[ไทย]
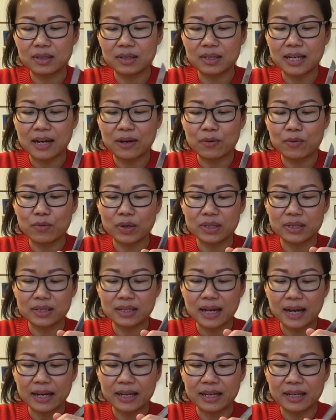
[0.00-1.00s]
จากหัว
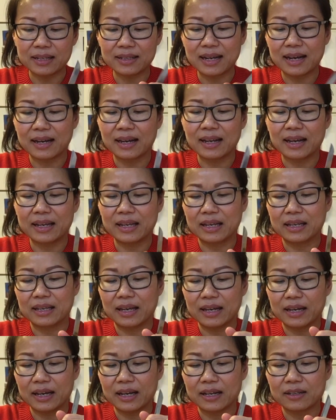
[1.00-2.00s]
ใจจากอะไรอย่าง
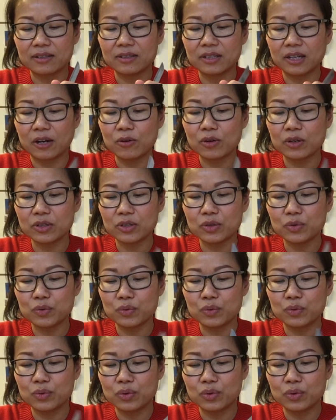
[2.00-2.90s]
เงี้ยค่ะ คือเขาก็จะดู